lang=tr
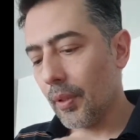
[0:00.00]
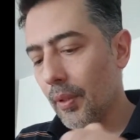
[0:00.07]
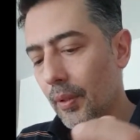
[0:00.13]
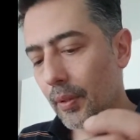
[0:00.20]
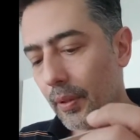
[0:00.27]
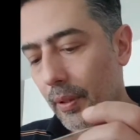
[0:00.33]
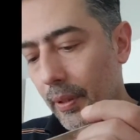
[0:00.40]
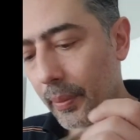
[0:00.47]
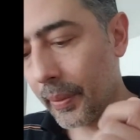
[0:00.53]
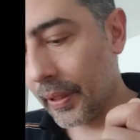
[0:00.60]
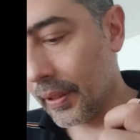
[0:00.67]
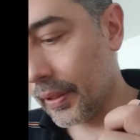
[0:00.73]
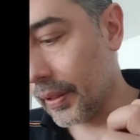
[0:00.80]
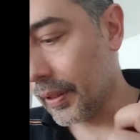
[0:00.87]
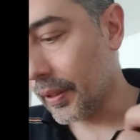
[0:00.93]
Allah'ım
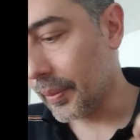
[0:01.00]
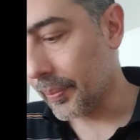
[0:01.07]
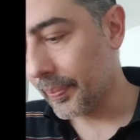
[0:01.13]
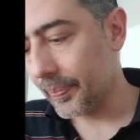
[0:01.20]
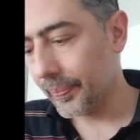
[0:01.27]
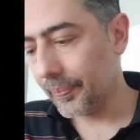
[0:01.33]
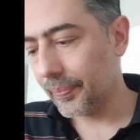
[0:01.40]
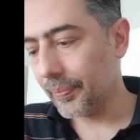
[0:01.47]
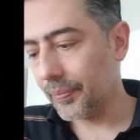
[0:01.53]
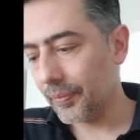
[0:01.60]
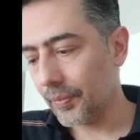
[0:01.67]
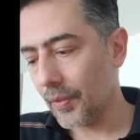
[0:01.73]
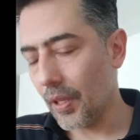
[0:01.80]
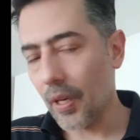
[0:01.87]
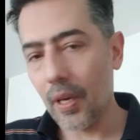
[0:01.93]
Allah'ım.
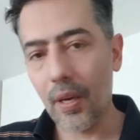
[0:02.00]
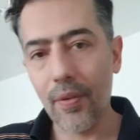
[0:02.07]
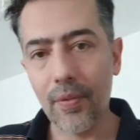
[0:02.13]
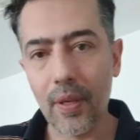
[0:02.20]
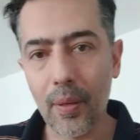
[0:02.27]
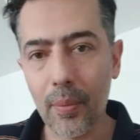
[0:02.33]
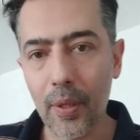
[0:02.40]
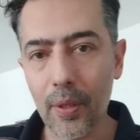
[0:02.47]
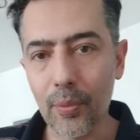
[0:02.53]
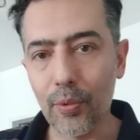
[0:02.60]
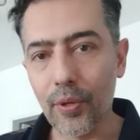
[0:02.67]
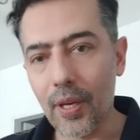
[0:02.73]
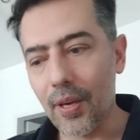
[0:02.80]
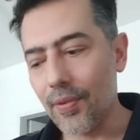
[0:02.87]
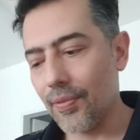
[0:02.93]
Ev yemeği
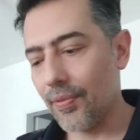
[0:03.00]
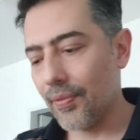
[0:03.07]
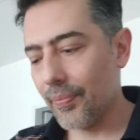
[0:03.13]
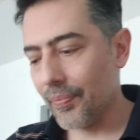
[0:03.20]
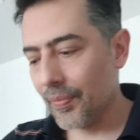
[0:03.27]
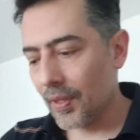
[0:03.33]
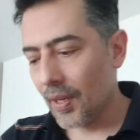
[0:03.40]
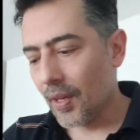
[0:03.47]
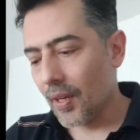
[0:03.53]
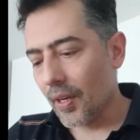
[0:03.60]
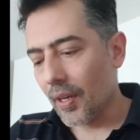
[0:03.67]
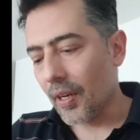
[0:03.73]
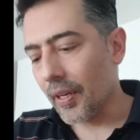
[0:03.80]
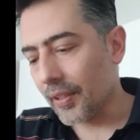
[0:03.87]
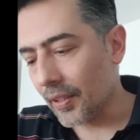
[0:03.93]
bu ev.
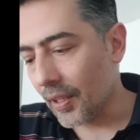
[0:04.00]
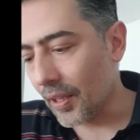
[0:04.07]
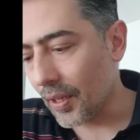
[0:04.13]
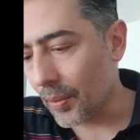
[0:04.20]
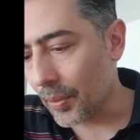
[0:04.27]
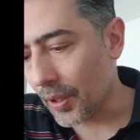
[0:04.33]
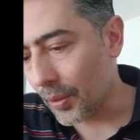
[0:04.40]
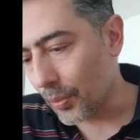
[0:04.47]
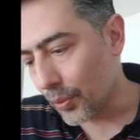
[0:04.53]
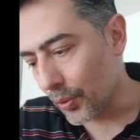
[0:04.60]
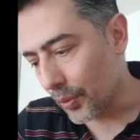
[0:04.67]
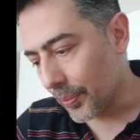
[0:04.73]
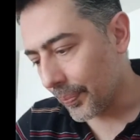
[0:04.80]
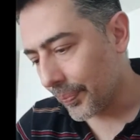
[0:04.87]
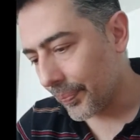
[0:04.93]
Anne yemeği bu.